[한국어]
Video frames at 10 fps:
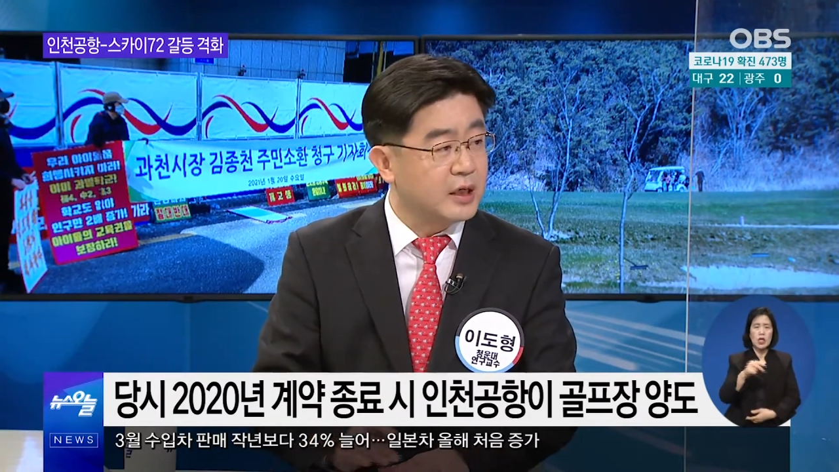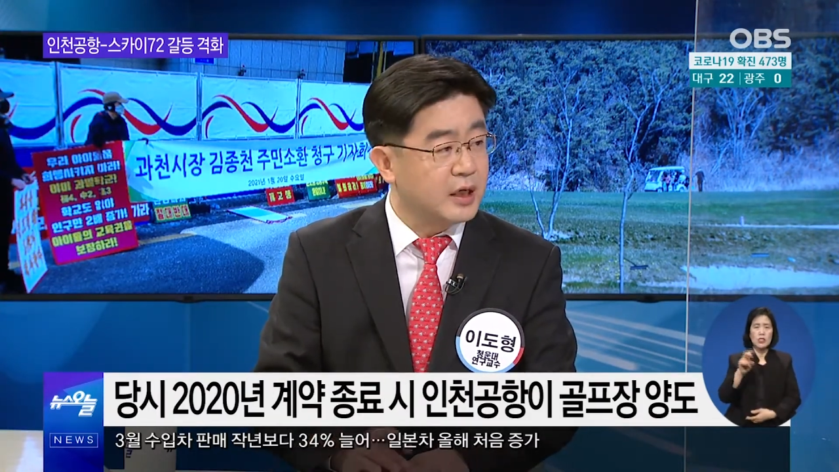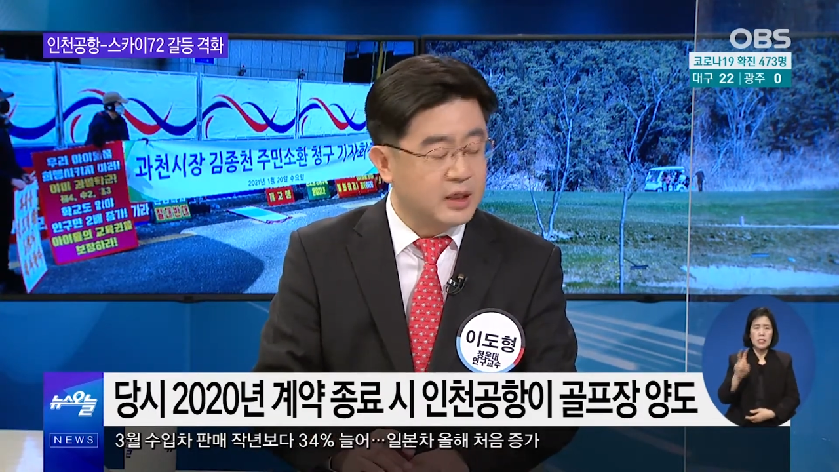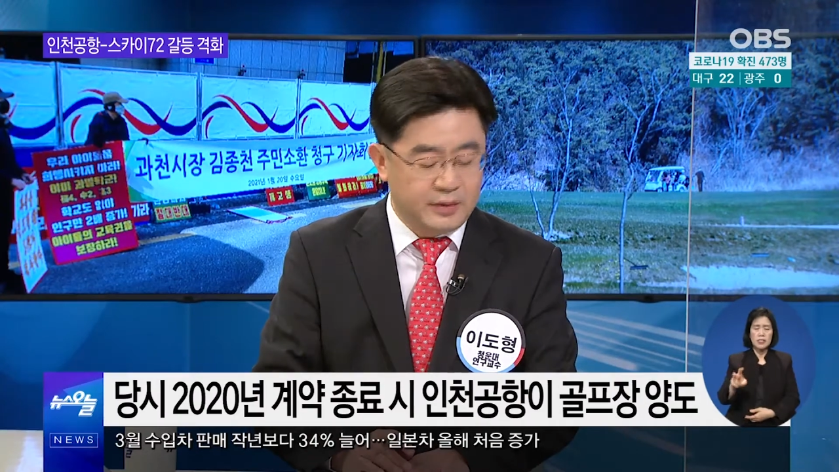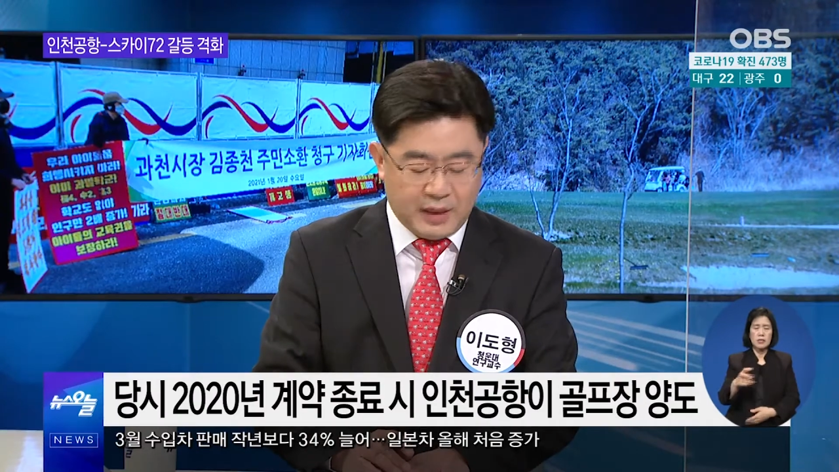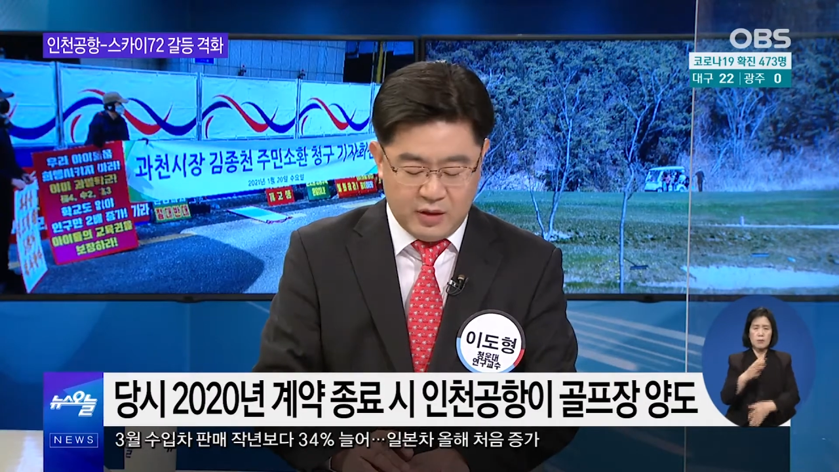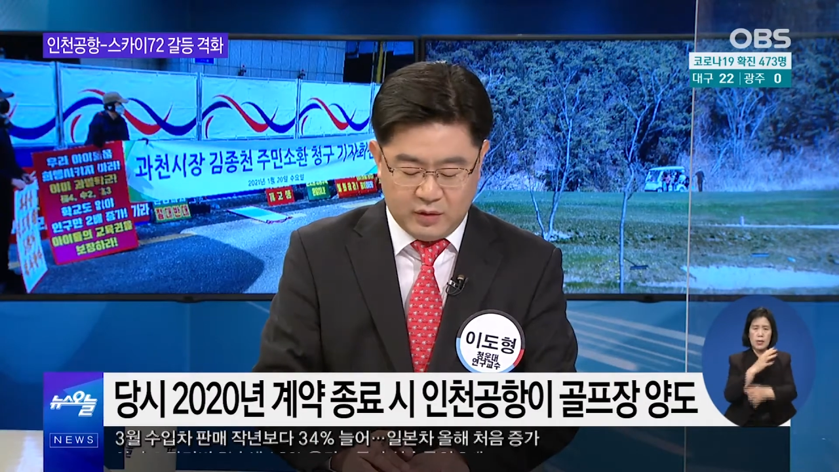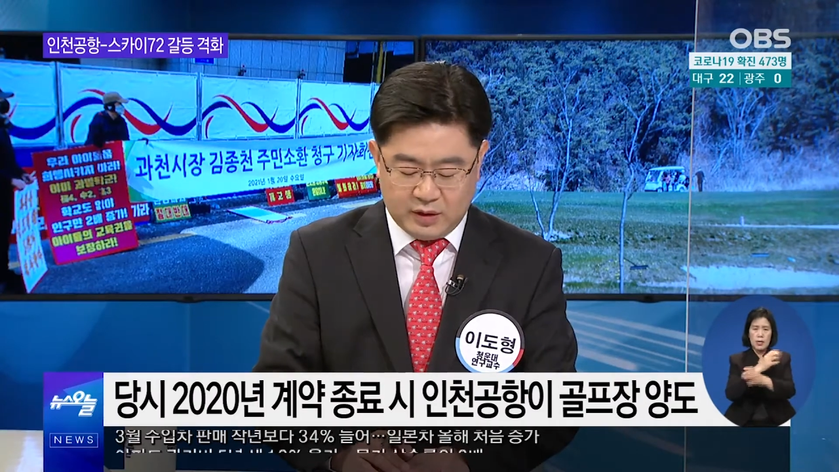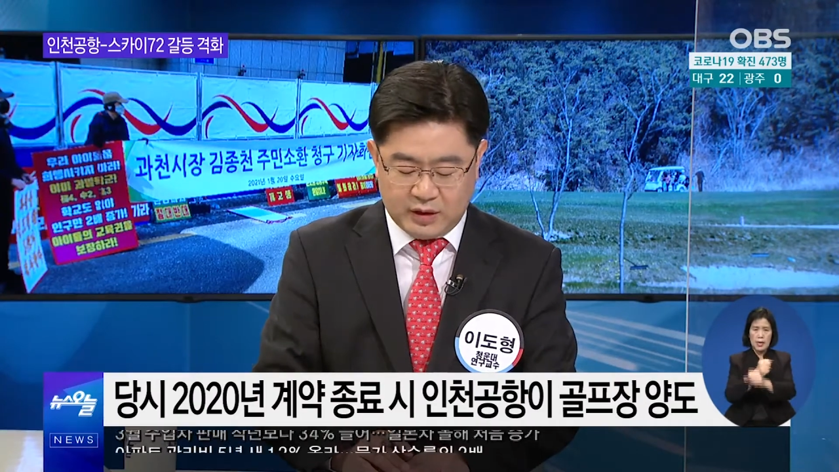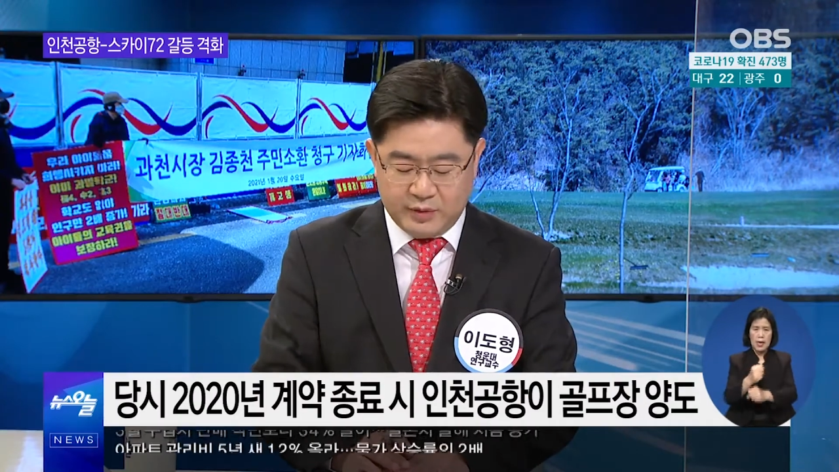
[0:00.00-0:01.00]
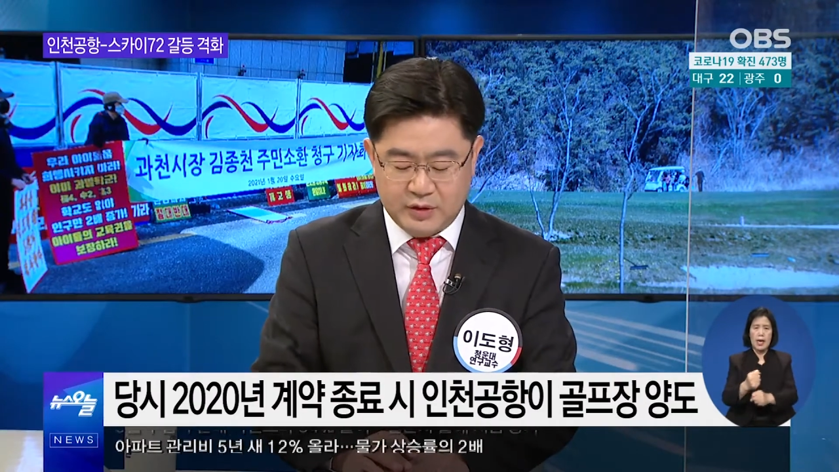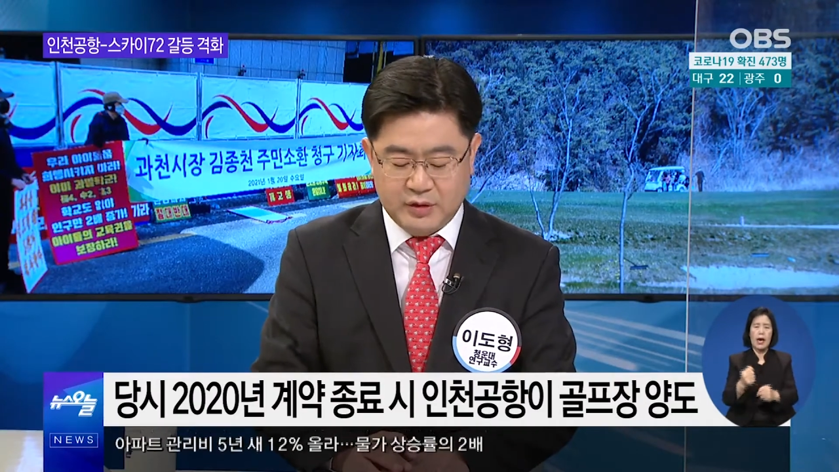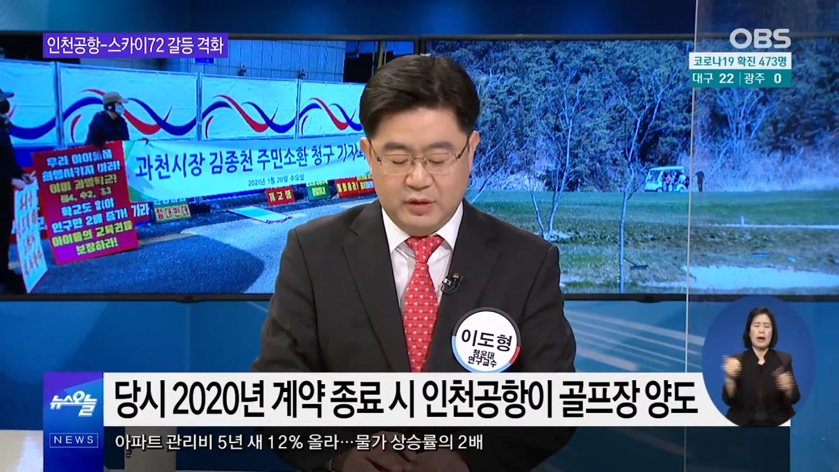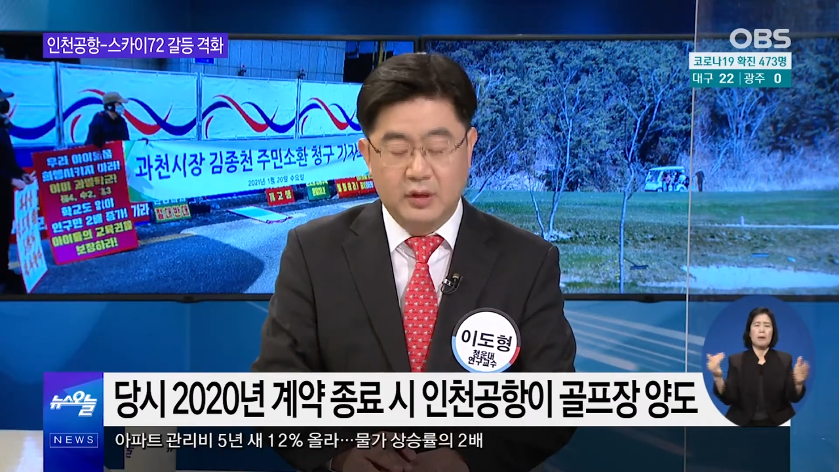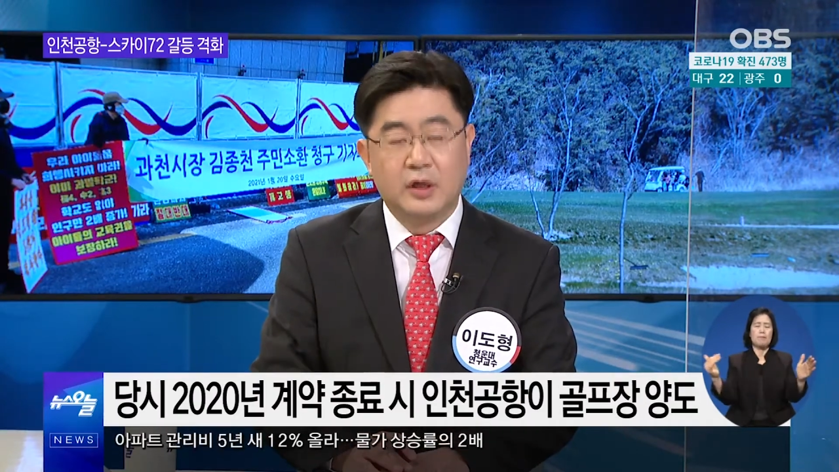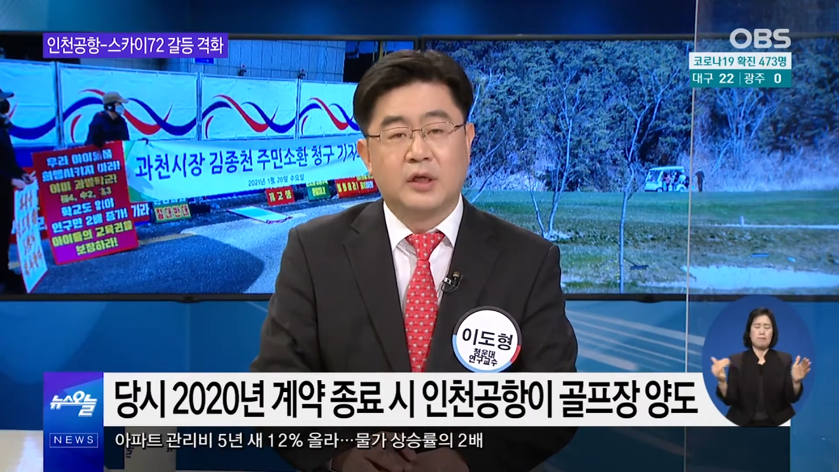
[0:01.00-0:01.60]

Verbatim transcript: 기간이 만료가 되면서